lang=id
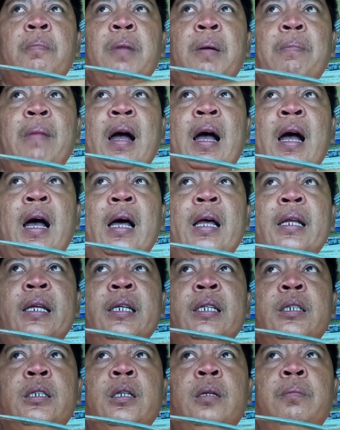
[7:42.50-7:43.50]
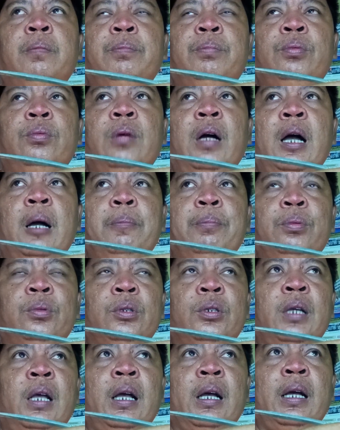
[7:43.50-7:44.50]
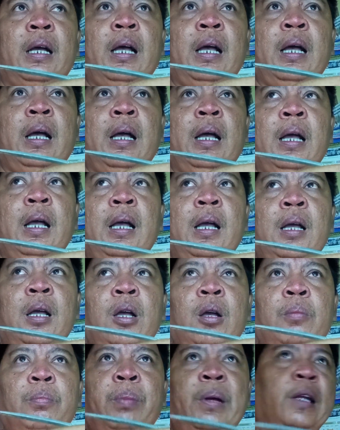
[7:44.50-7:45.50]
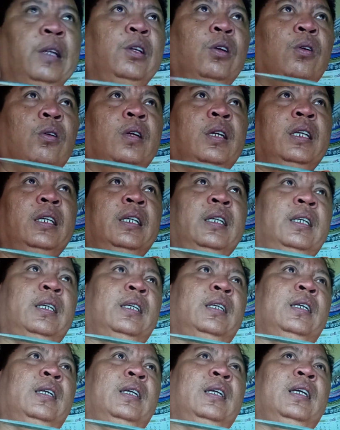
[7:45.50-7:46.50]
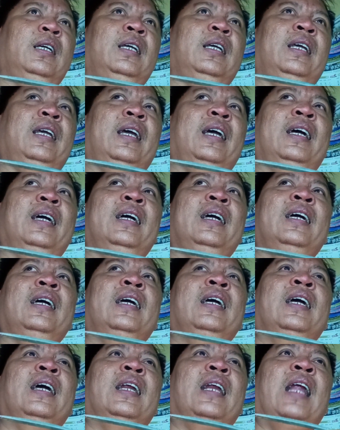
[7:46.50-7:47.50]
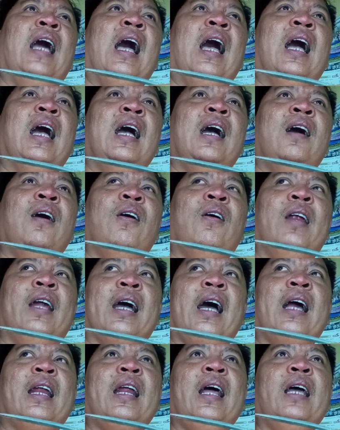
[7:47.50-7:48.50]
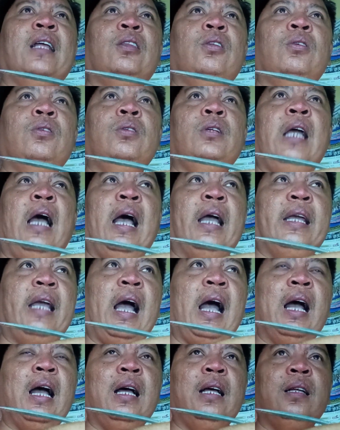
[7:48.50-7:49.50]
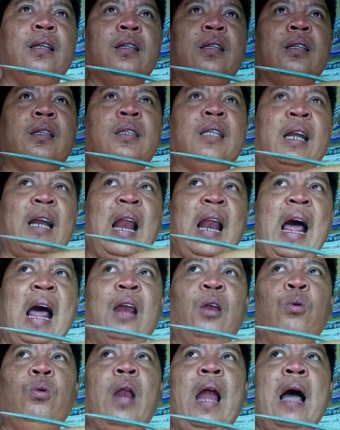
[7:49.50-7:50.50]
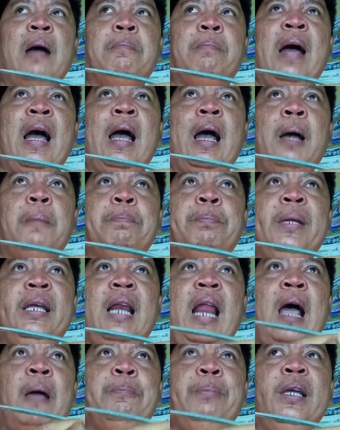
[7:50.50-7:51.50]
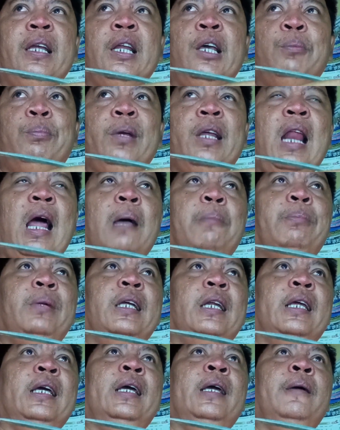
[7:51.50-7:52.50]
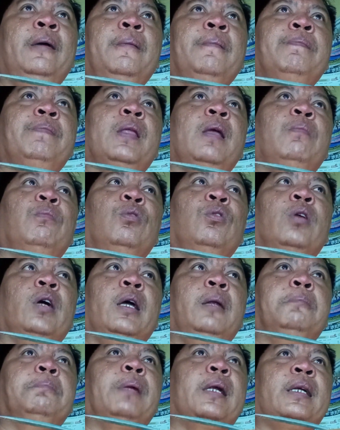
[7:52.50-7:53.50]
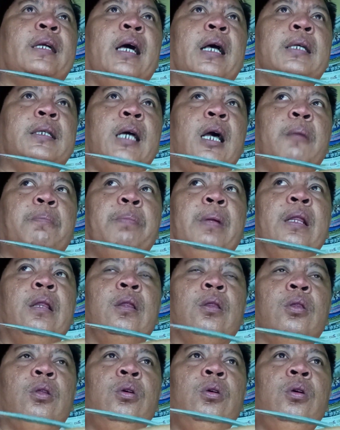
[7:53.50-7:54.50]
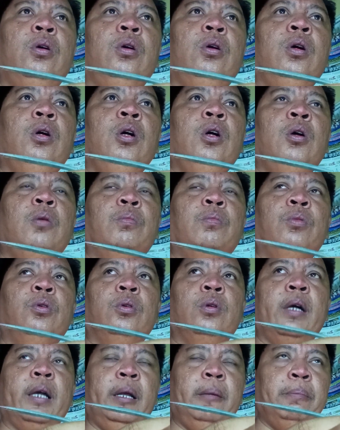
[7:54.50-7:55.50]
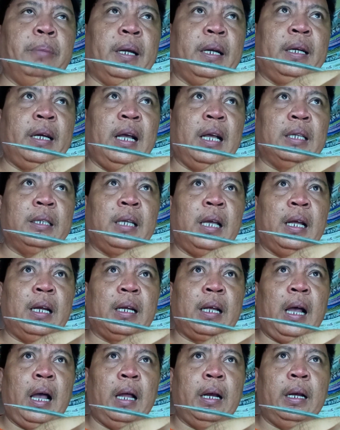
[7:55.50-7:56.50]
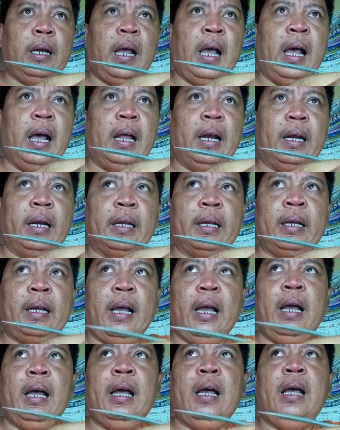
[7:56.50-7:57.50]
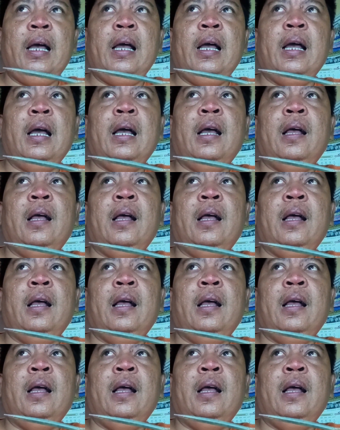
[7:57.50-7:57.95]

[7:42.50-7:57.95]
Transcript: memahari sebuah pusaka berioni ya nah oleh karena itu ya yang terlalu lama pilah-pilih pilah-pilih mungkin berdasar bentuk mungkin berdasarkan harga